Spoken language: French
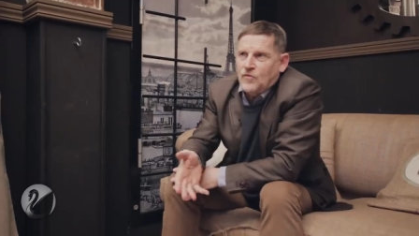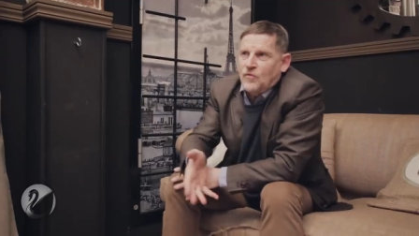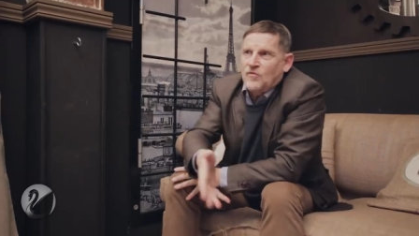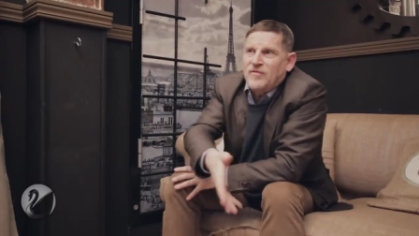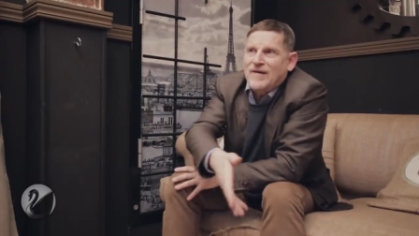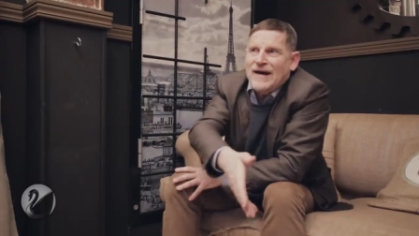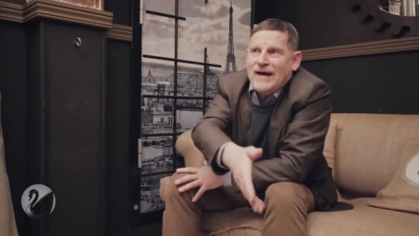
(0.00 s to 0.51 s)

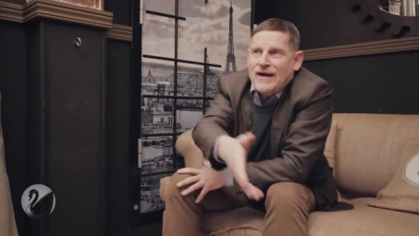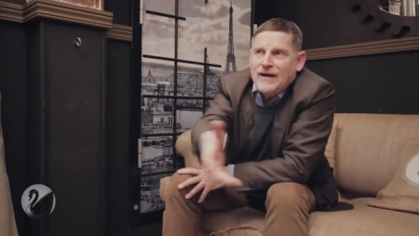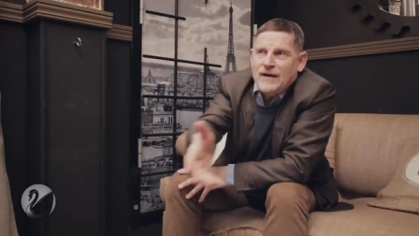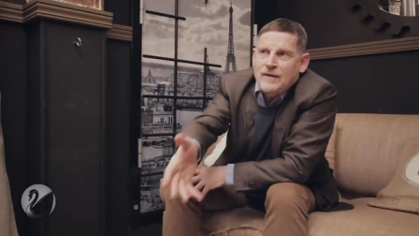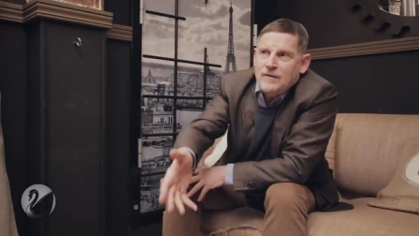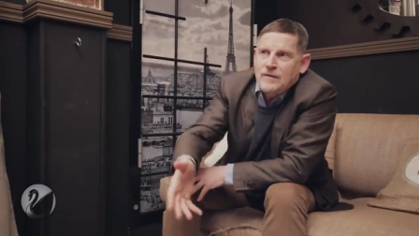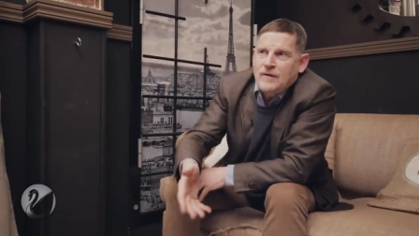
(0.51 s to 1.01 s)
On
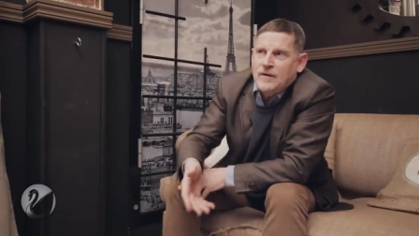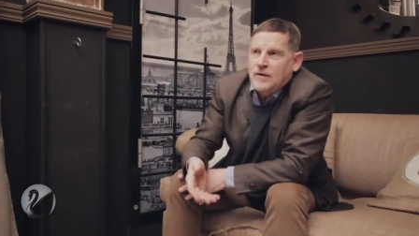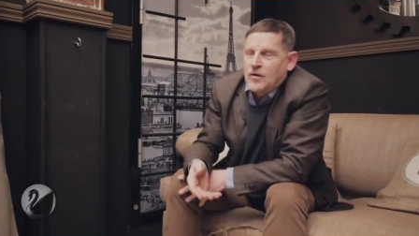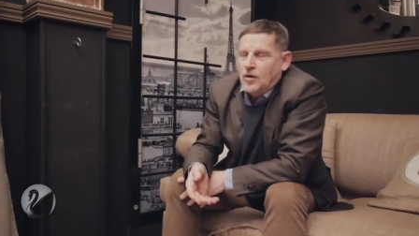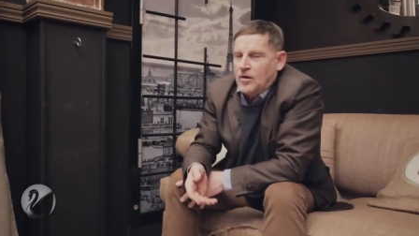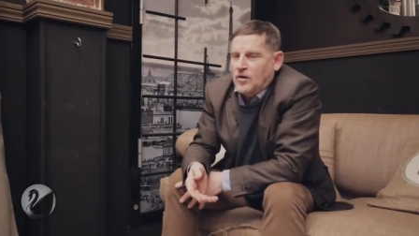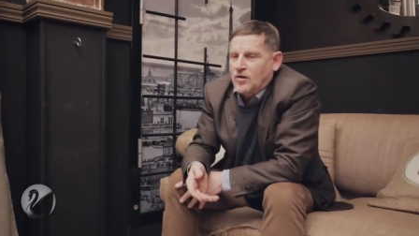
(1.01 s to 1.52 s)
va
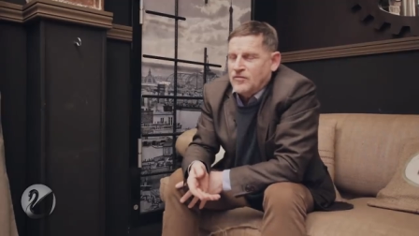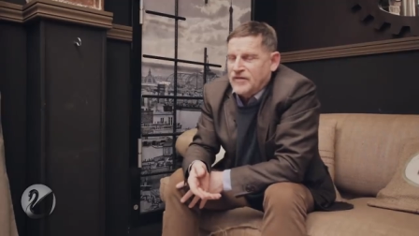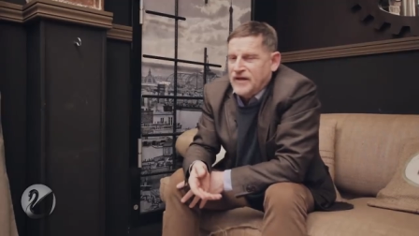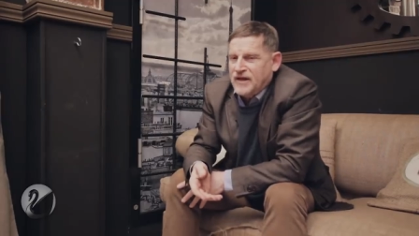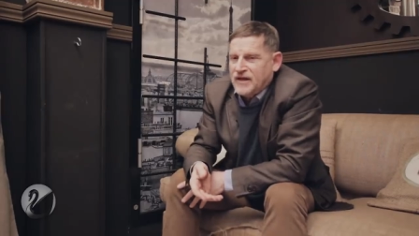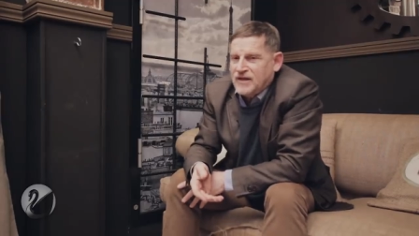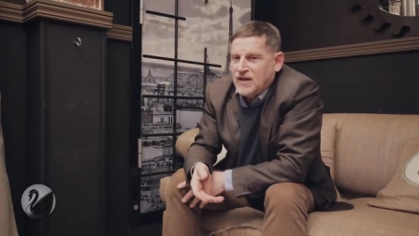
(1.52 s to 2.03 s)

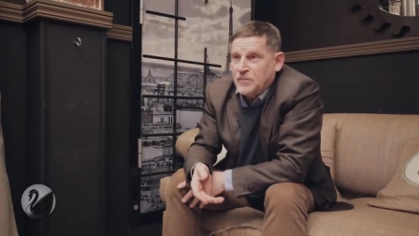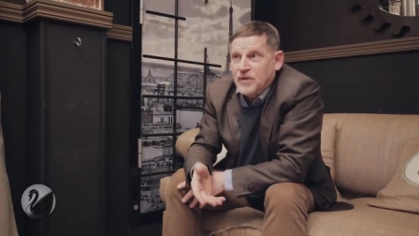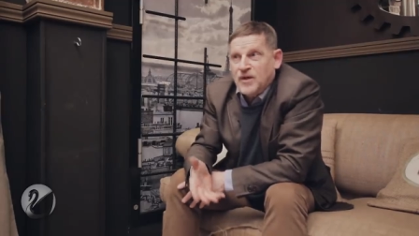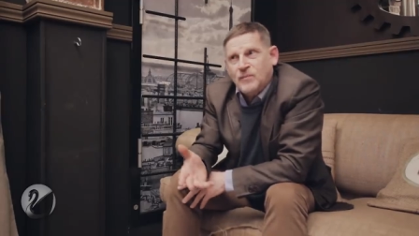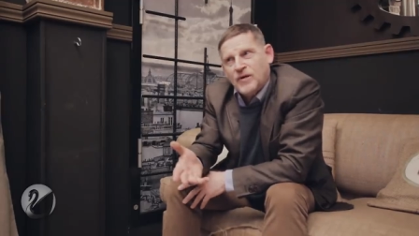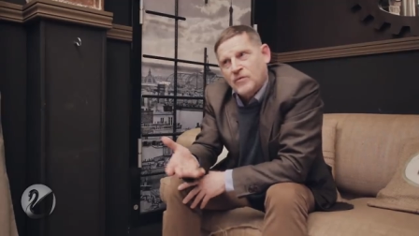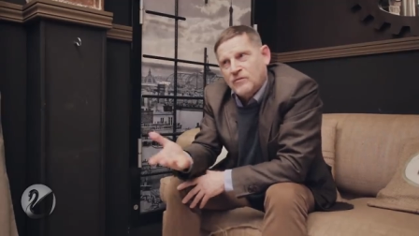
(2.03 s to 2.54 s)
envahir tel
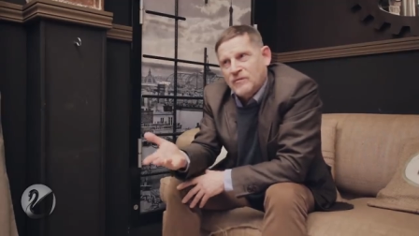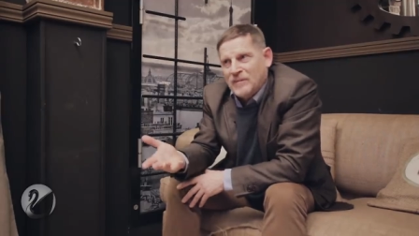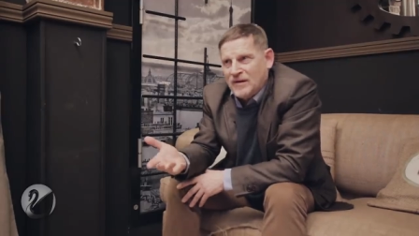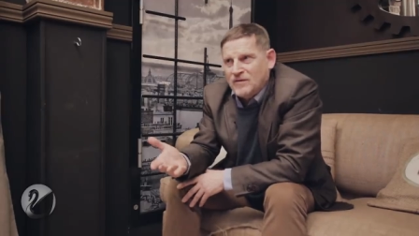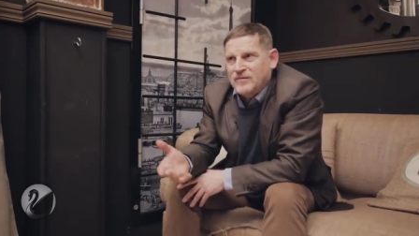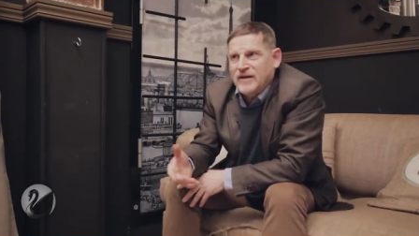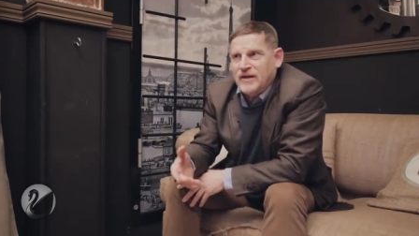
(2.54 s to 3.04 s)
pays, pardon, on va
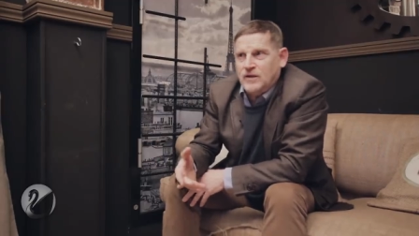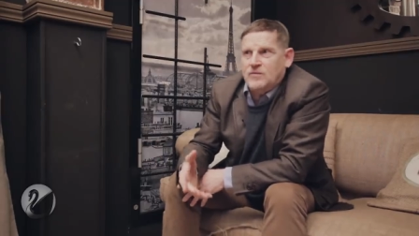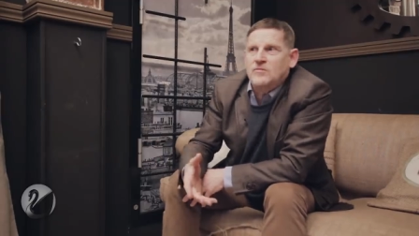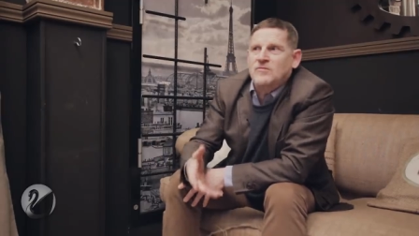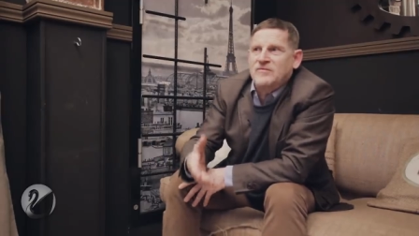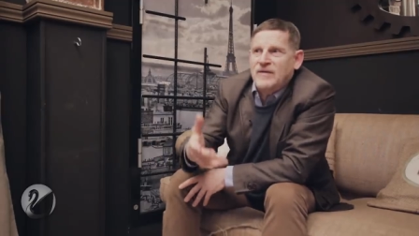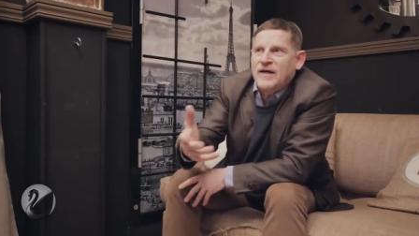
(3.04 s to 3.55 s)
pas l'envahir,
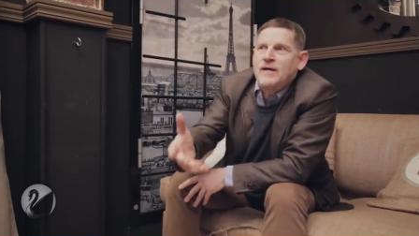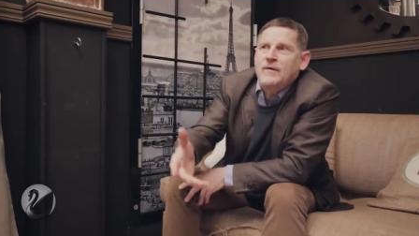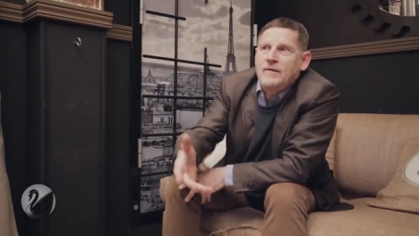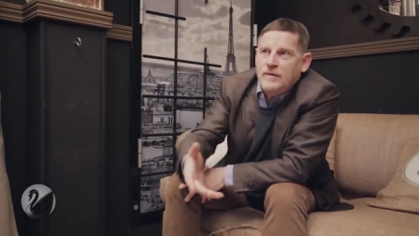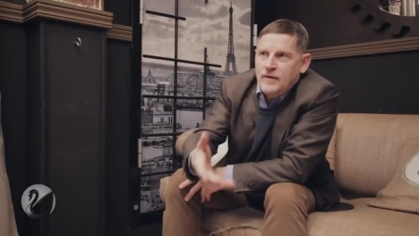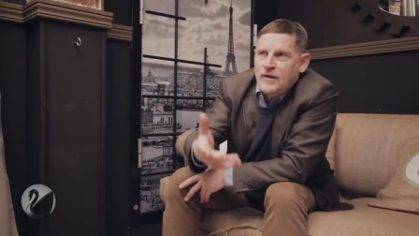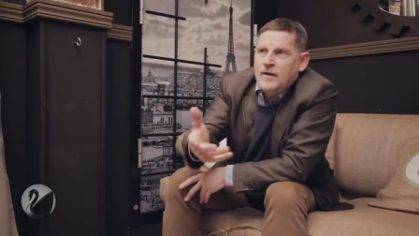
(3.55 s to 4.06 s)
on va euh,